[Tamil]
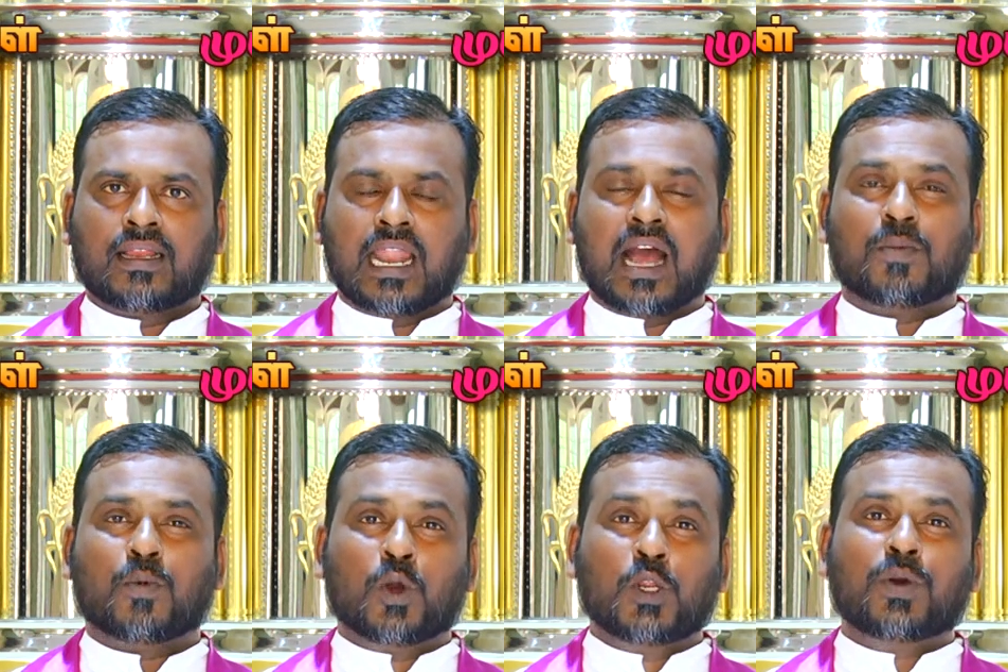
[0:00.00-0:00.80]
நாம்
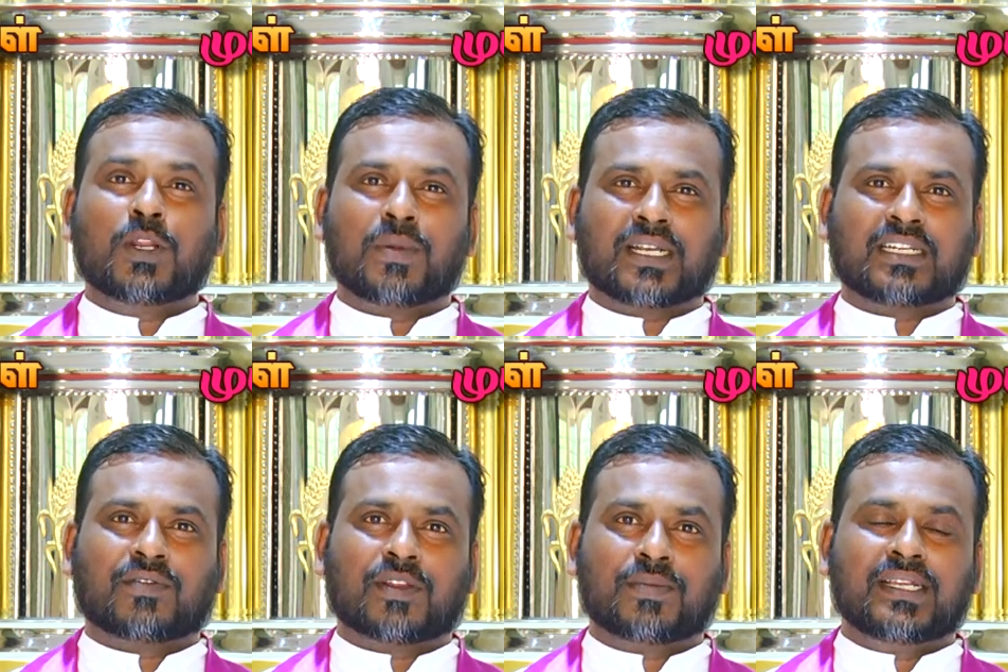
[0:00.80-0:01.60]
ஒருவர்
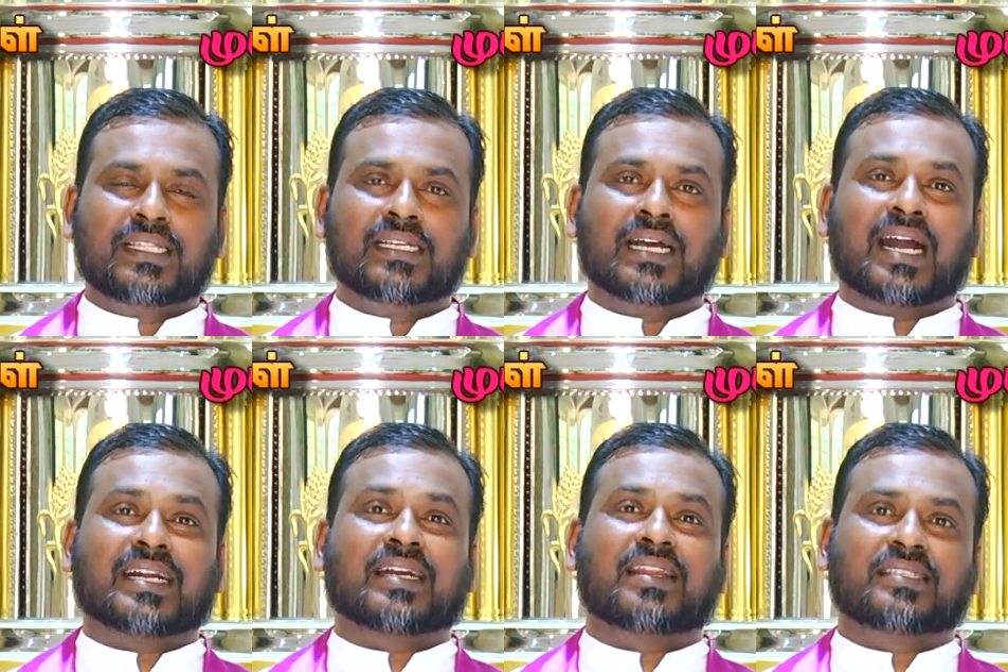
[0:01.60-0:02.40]
மற்றவர் மீது
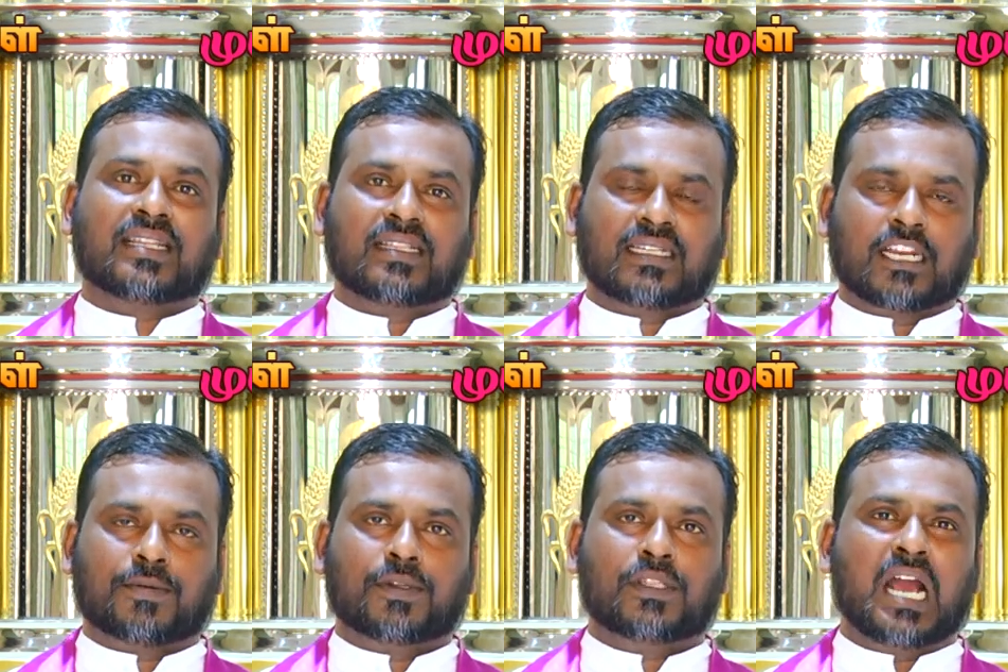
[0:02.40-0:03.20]
அக்கறை செலுத்துகிற
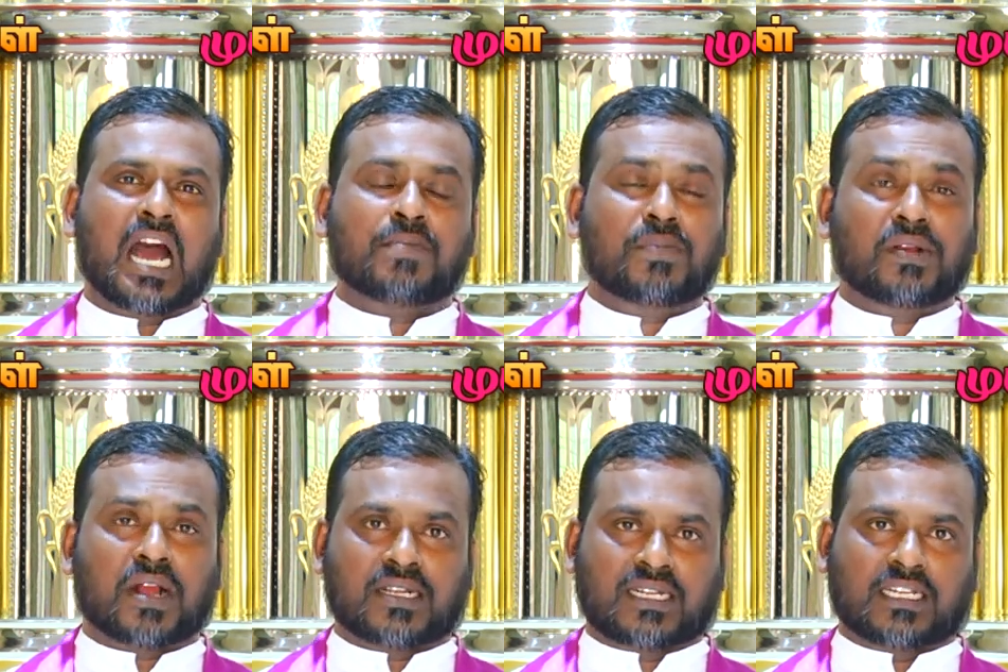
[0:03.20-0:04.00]
பொழுது அன்பு
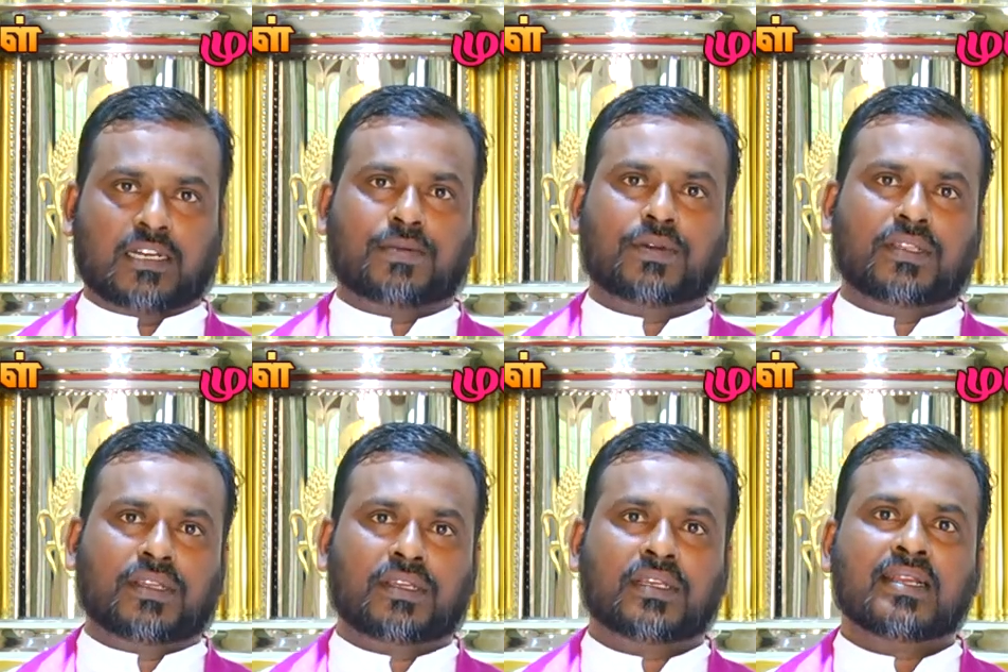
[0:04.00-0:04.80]
காட்டுகிற பொழுது
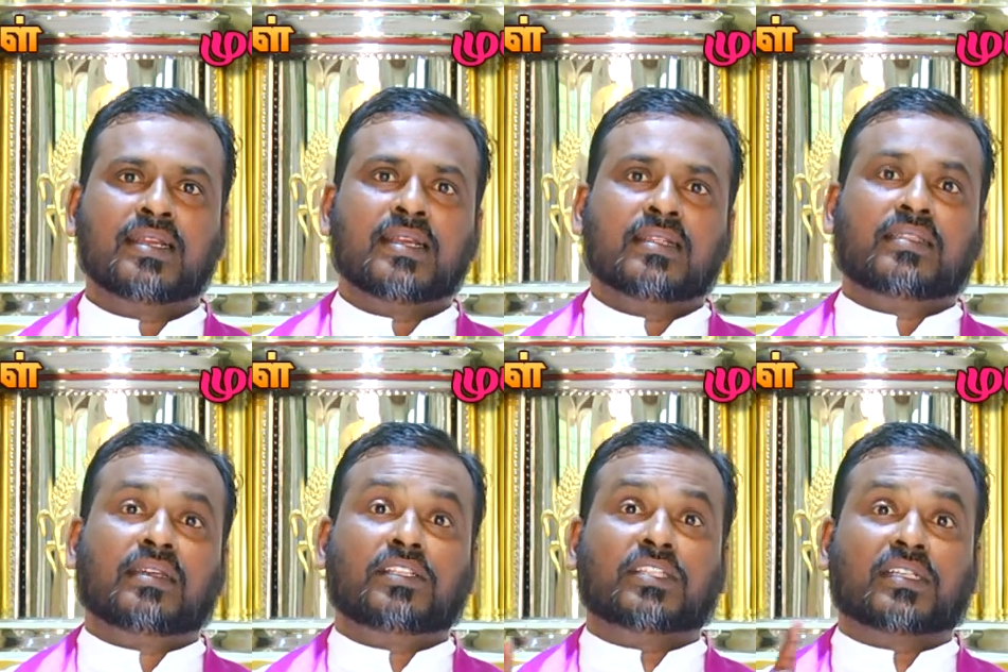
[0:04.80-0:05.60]

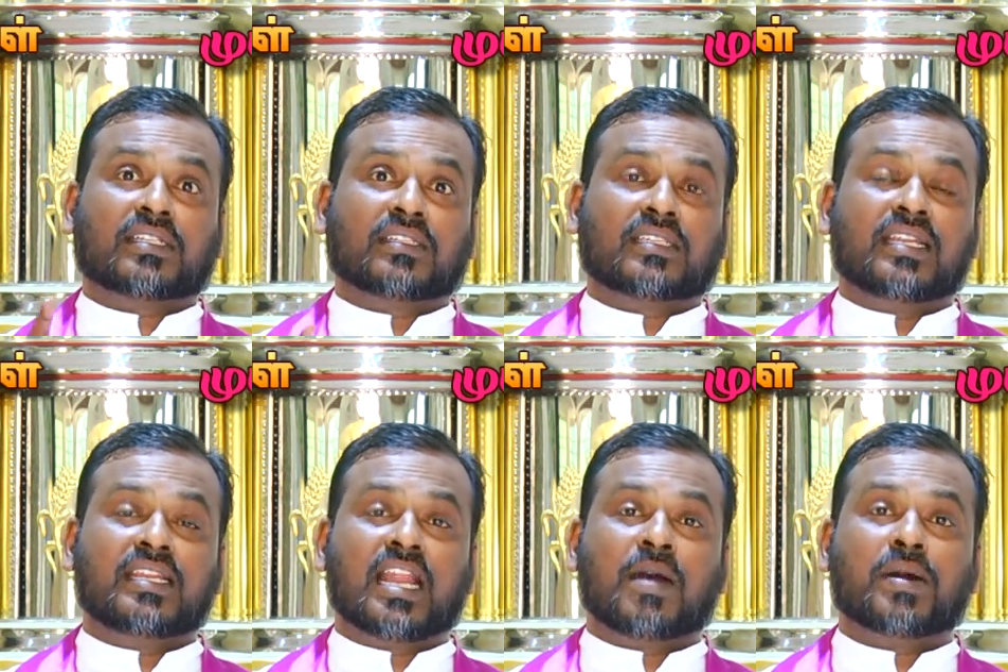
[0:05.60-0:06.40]
திருச்சட்டத்தை
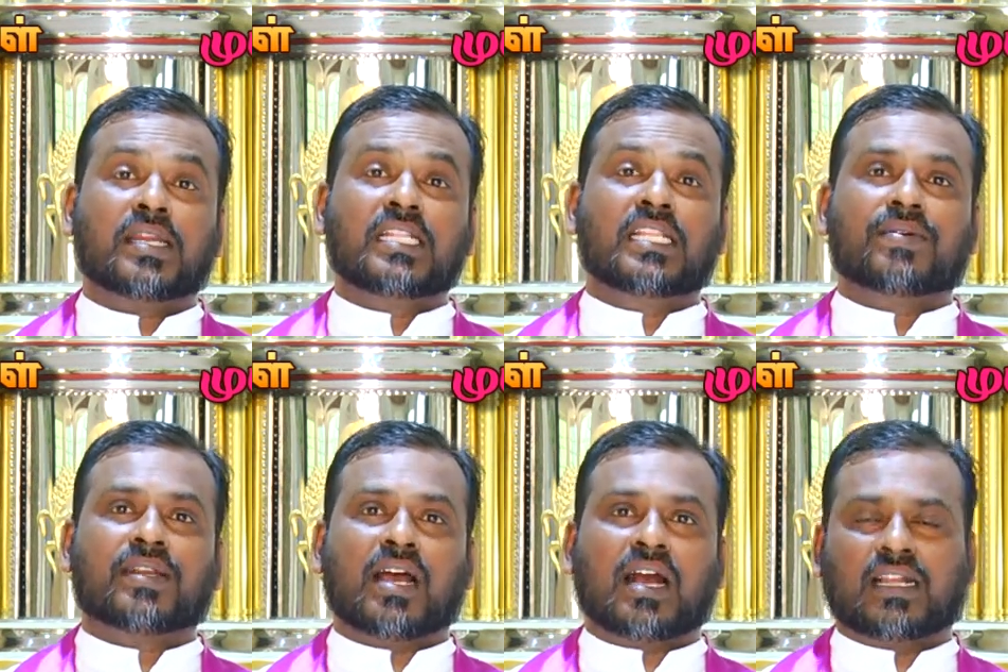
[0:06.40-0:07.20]
நாம்
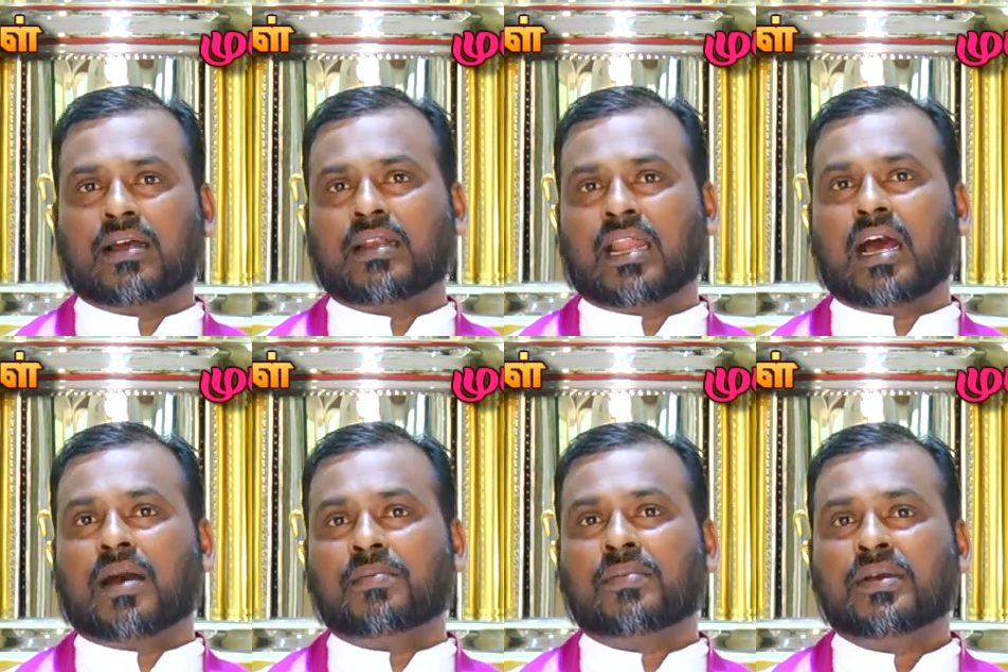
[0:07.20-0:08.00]
அறிந்தவர்களாக
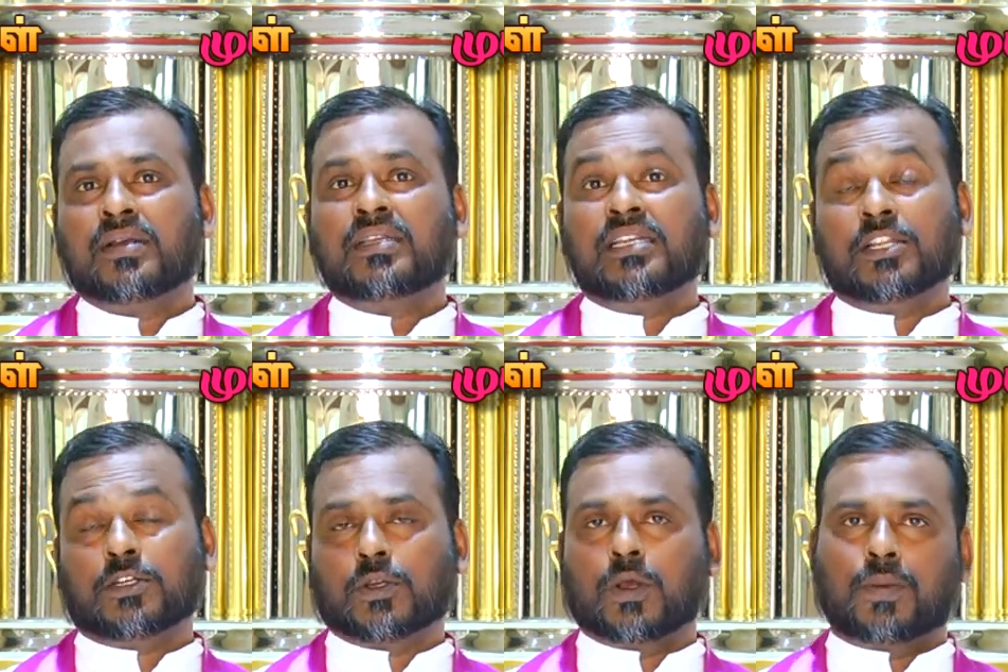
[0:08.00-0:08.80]
நாம்
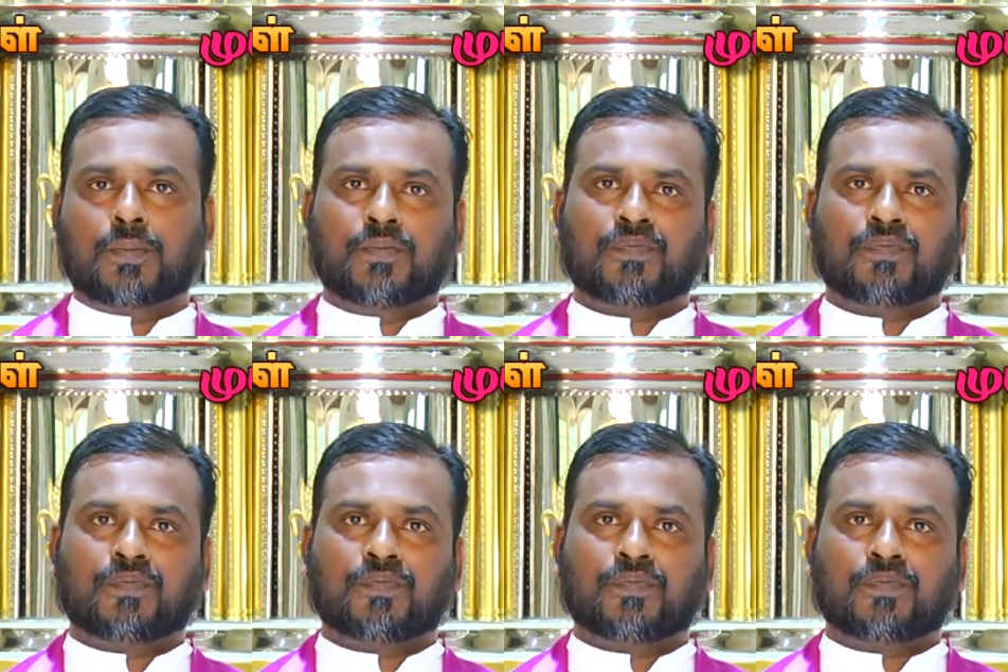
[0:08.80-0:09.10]
இருக்கிறோம்